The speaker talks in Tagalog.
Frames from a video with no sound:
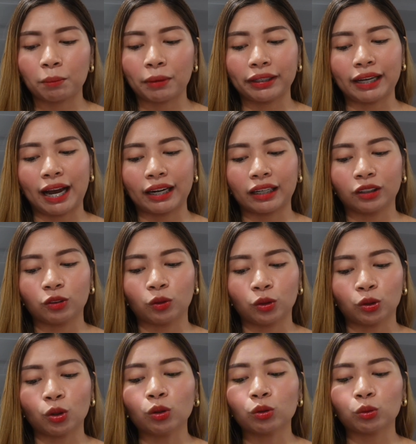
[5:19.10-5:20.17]
bayaran ko
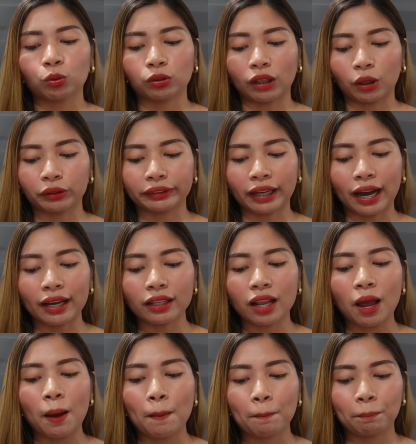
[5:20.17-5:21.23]
itong 2,000
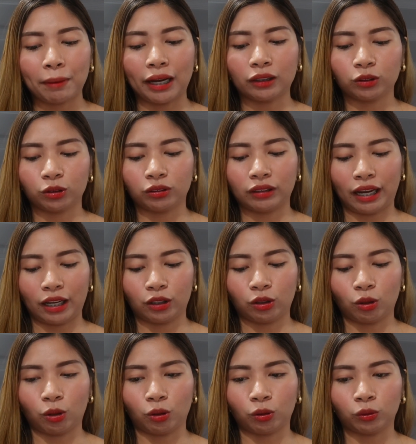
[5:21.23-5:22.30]
pesos na
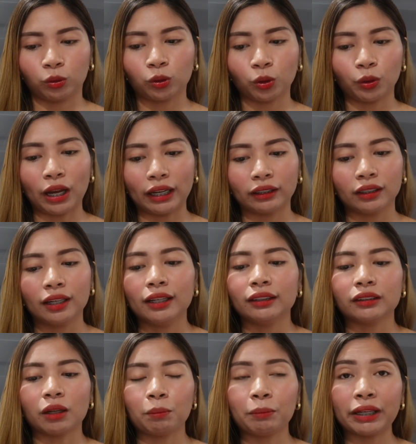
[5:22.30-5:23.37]
ito. So, yan
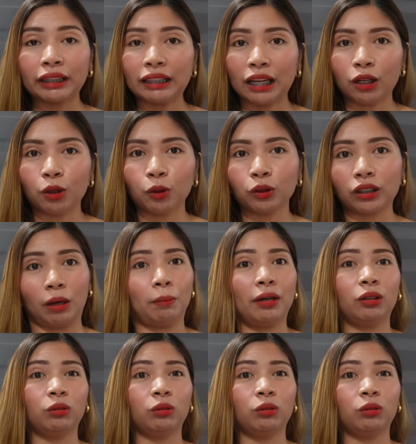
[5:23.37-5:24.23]
submit the loan kapag